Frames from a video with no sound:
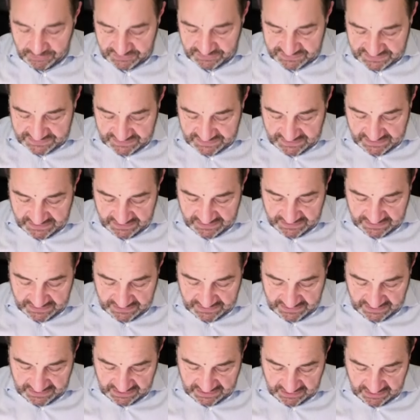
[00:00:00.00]
de
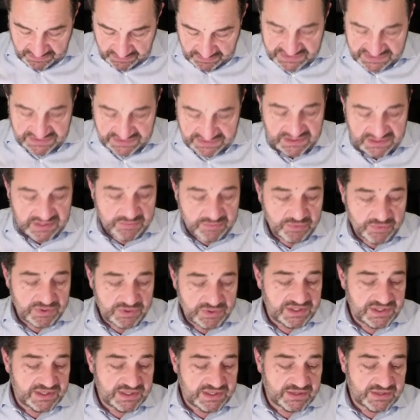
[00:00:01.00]
sa d'incapacité des
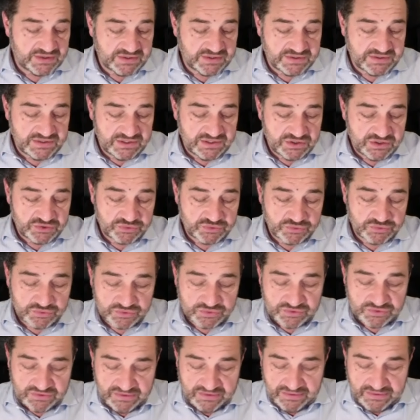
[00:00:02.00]
politiques à traiter les
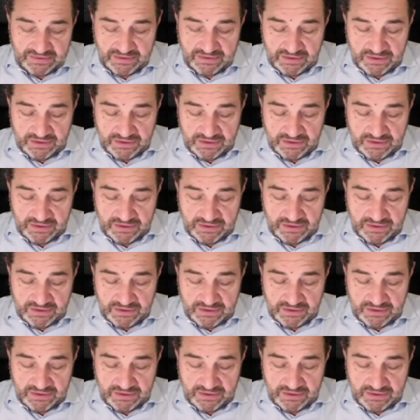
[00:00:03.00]
choses,